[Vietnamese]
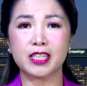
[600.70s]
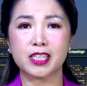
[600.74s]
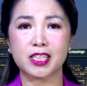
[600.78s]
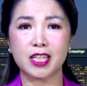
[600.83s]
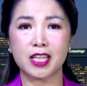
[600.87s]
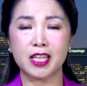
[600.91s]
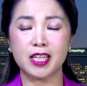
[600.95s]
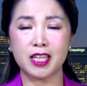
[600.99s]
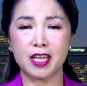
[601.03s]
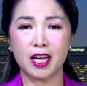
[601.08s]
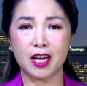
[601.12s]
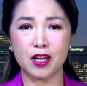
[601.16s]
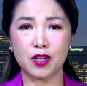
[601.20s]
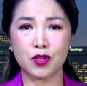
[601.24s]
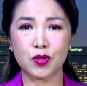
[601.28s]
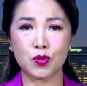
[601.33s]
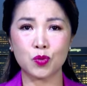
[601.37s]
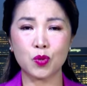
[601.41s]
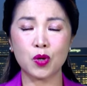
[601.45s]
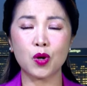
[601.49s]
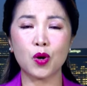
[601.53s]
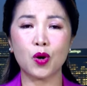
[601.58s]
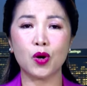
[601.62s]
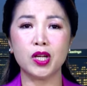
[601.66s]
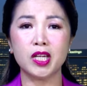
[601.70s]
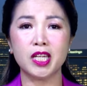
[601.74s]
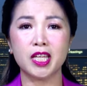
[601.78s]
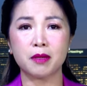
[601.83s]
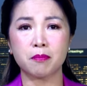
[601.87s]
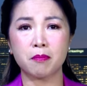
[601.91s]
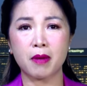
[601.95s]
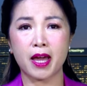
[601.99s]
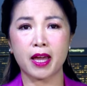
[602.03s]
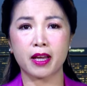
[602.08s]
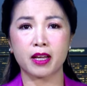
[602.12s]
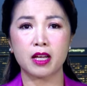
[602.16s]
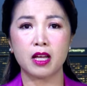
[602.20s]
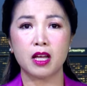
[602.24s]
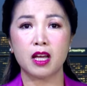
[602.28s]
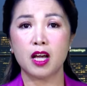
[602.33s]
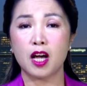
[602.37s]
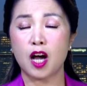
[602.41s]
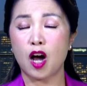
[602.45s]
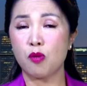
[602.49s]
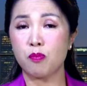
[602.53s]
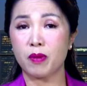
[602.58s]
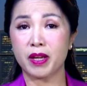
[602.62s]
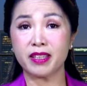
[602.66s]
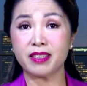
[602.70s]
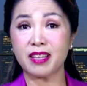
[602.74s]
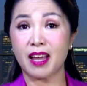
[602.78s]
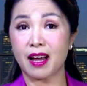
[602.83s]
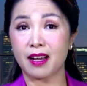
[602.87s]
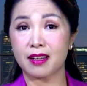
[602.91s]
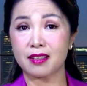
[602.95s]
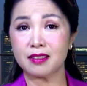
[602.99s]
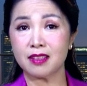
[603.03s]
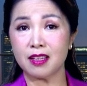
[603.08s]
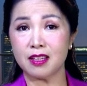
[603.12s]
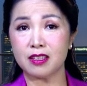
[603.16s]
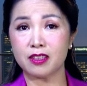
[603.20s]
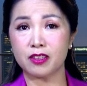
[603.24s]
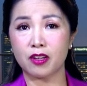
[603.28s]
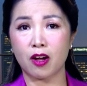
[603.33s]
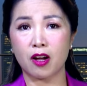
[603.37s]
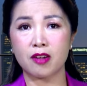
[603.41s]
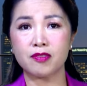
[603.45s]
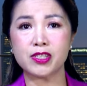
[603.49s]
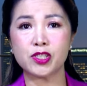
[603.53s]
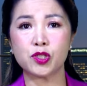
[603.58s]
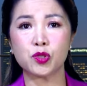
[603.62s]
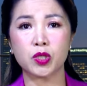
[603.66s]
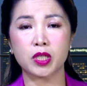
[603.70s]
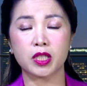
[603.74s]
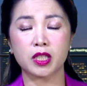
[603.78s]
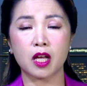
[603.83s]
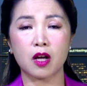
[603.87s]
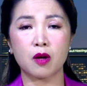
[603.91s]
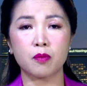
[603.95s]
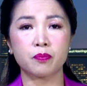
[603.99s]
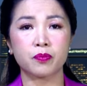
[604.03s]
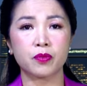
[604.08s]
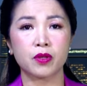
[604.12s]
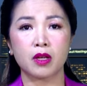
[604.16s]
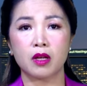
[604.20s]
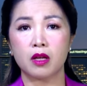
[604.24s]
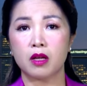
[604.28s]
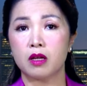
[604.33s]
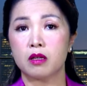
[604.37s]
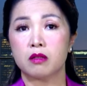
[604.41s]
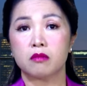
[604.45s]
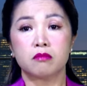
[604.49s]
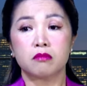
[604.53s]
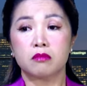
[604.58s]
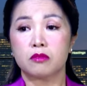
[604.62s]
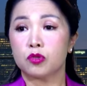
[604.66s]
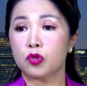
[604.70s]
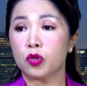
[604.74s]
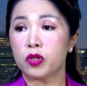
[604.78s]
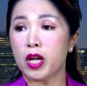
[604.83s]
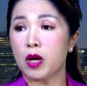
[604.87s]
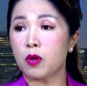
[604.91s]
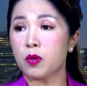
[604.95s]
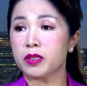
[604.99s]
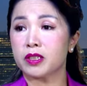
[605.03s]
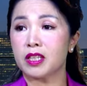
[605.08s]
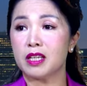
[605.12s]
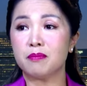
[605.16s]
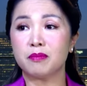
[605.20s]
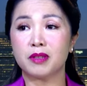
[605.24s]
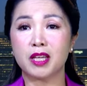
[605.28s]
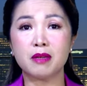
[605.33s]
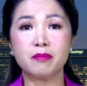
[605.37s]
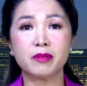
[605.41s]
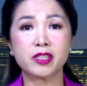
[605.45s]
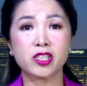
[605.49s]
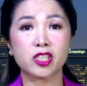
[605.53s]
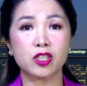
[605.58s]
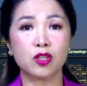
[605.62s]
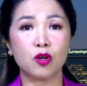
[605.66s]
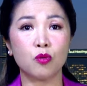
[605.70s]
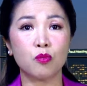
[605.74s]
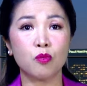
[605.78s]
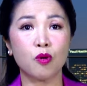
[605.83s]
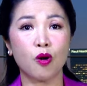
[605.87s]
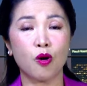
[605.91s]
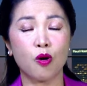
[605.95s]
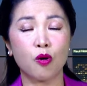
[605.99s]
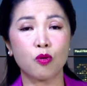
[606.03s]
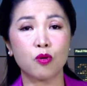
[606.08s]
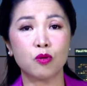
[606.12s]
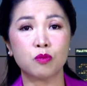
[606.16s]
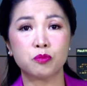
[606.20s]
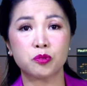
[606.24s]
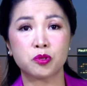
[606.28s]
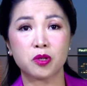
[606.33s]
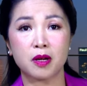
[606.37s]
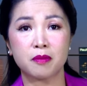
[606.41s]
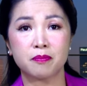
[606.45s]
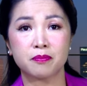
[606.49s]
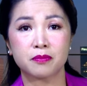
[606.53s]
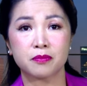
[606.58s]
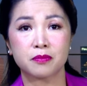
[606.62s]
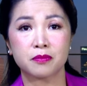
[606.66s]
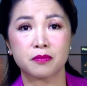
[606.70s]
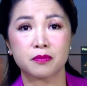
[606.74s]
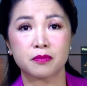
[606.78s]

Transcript: nghị sĩ ở Quốc hội Liên bang, ông ấy thẳng thừng nói với truyền thông, tôi đâu có tìm kiếm cái sự ủng hộ của ông Trump.